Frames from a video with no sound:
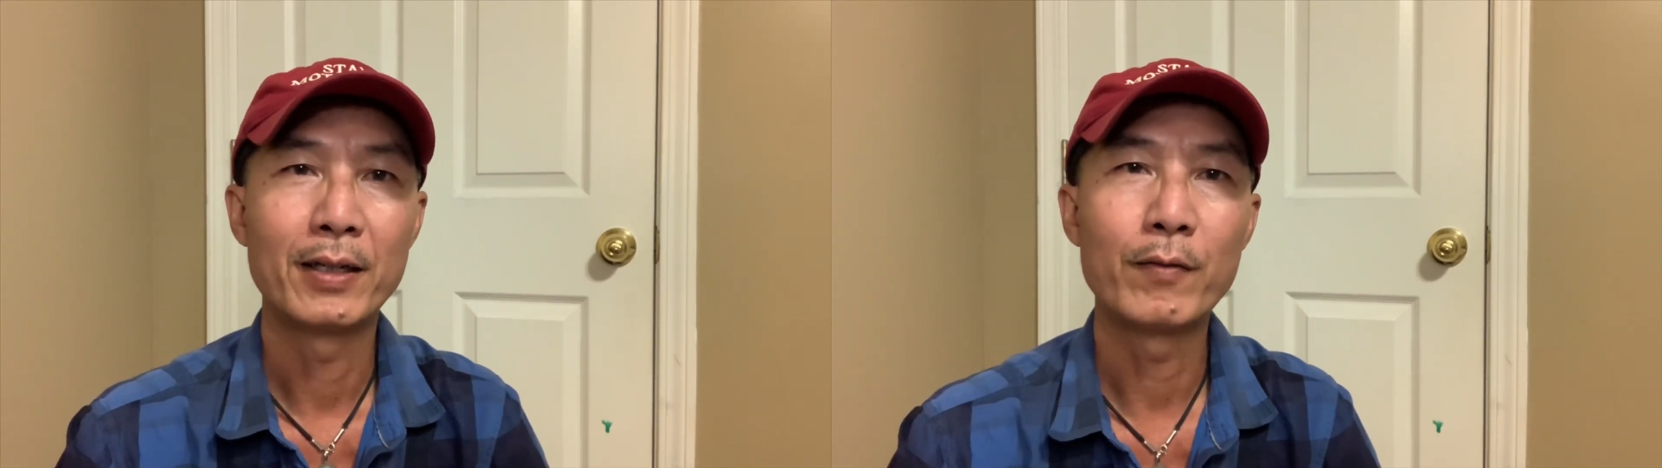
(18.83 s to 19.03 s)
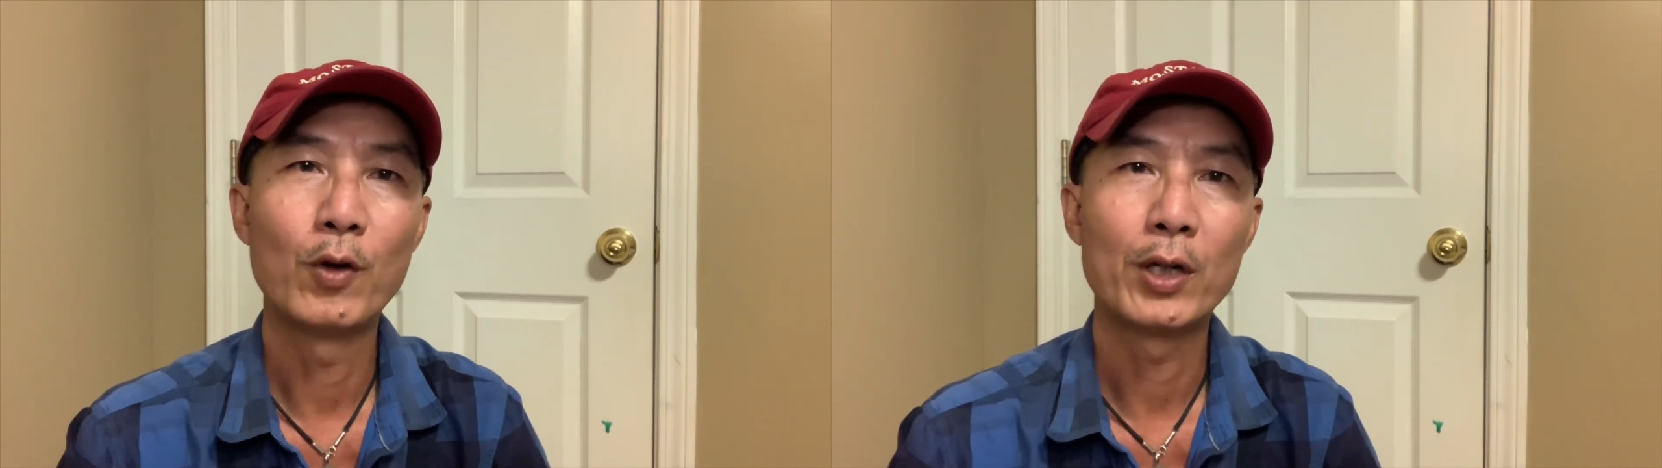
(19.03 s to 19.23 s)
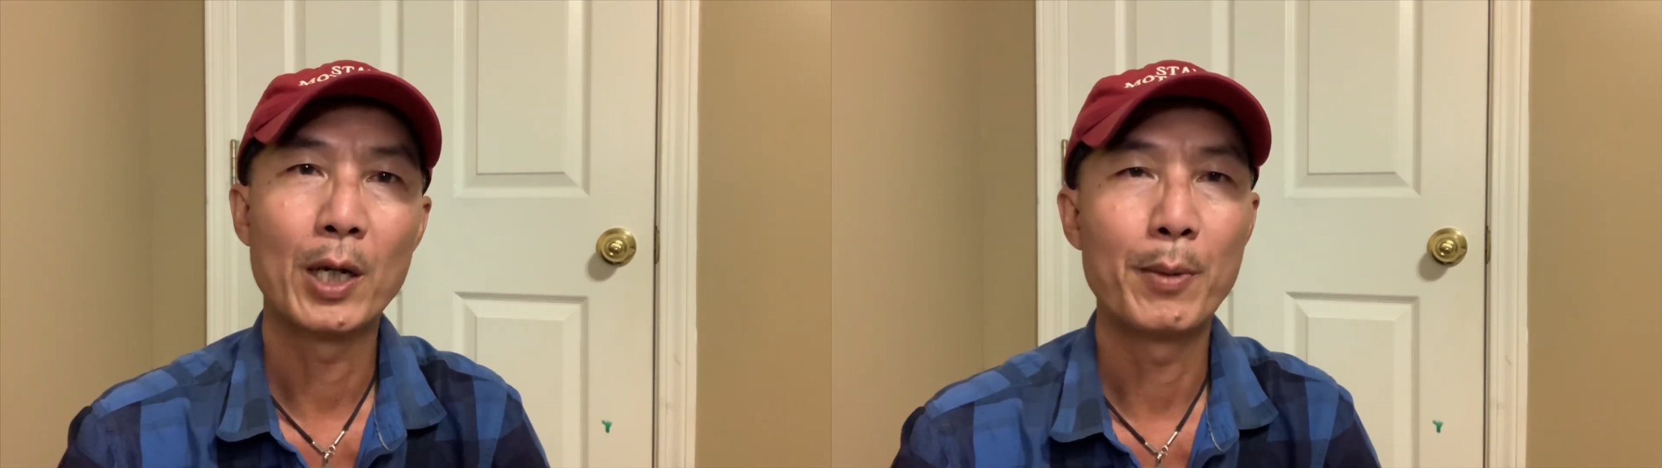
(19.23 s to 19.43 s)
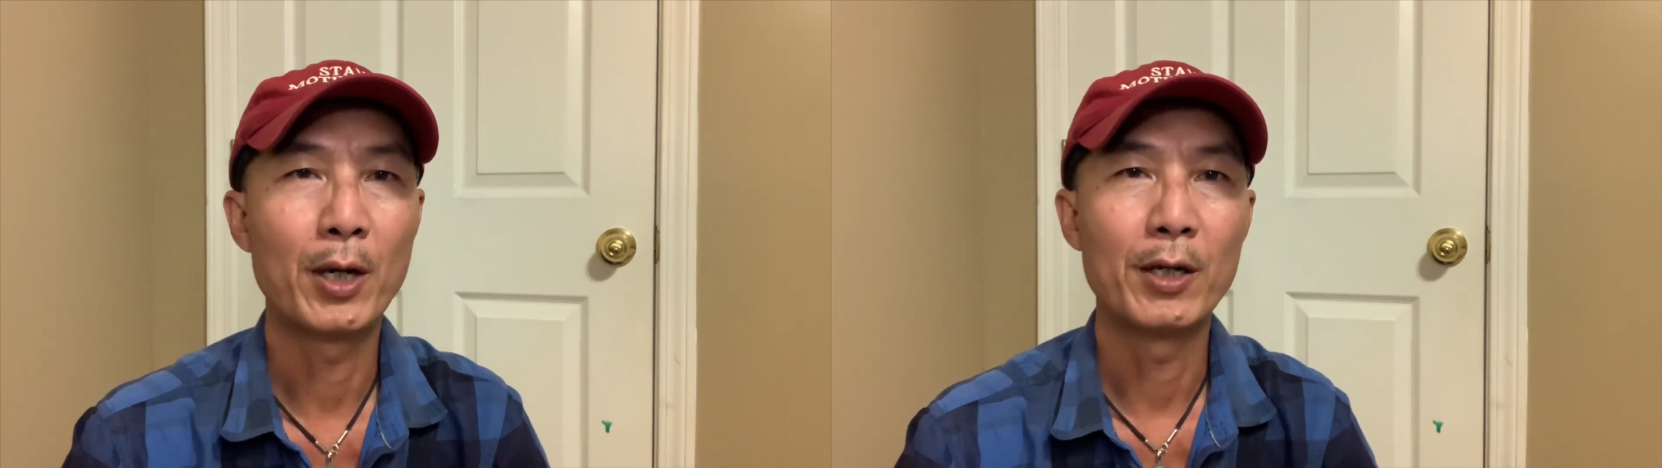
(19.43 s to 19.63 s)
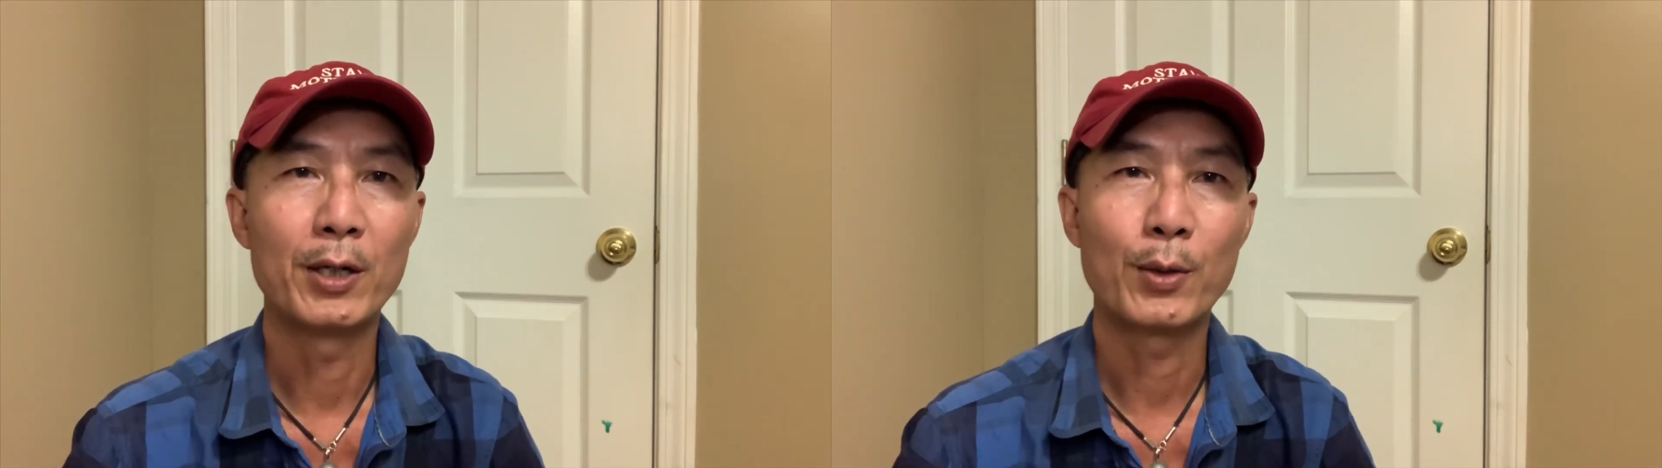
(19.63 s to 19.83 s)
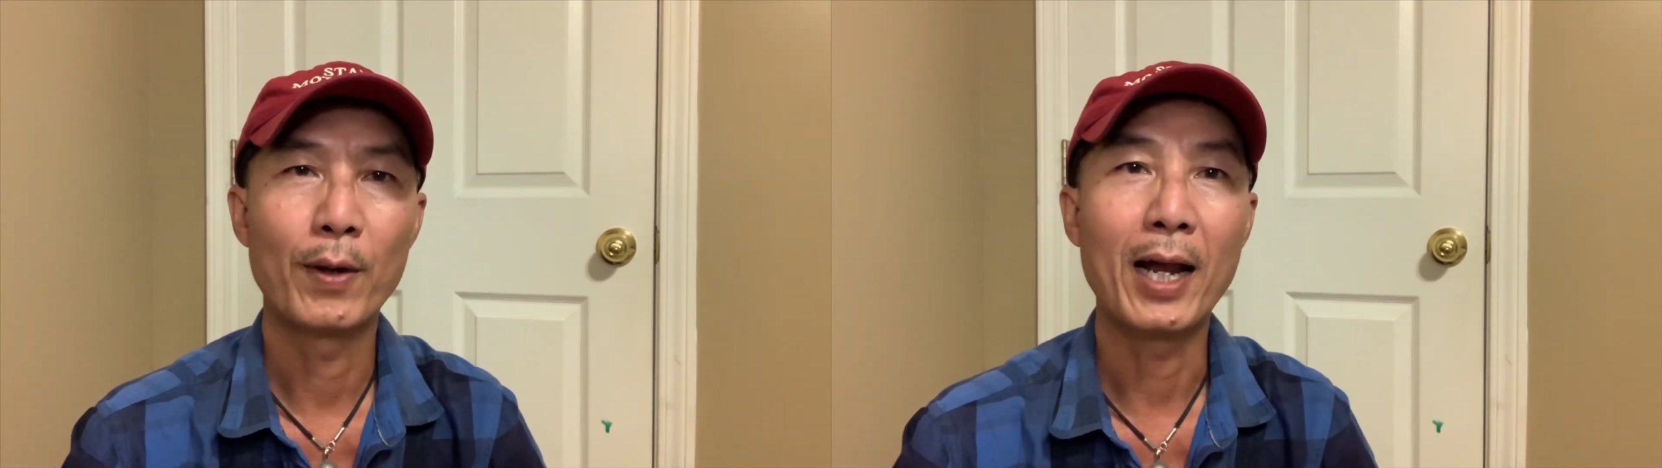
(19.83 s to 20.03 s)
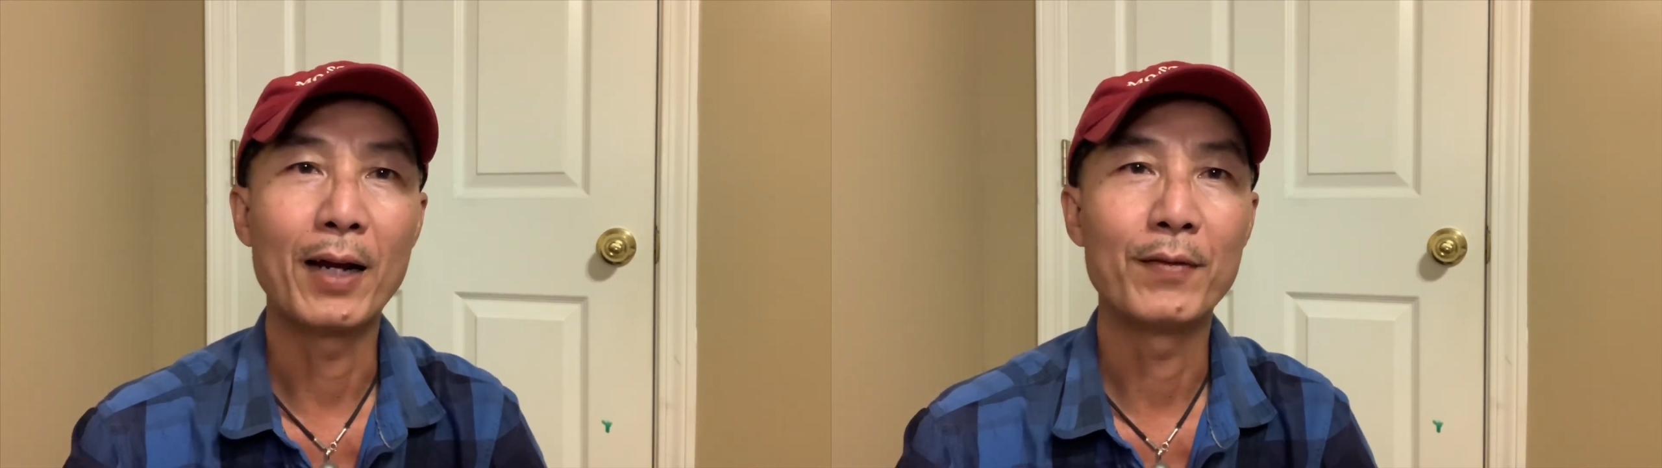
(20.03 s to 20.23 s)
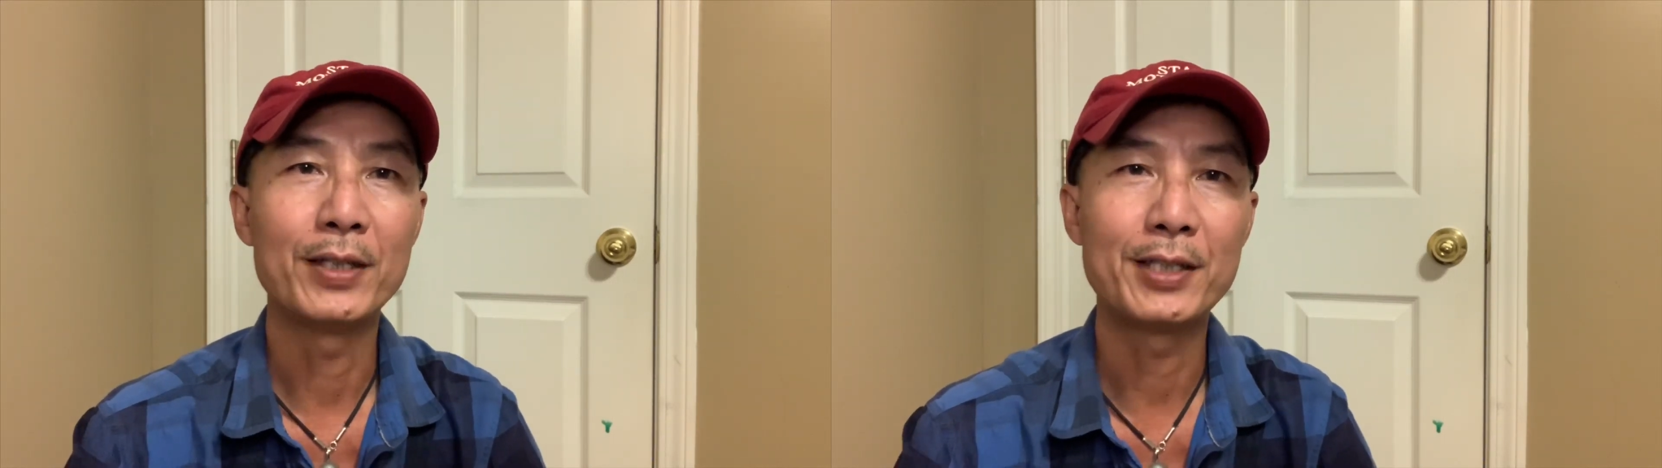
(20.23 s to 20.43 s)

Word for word: Rất vui khi mọi người quay lại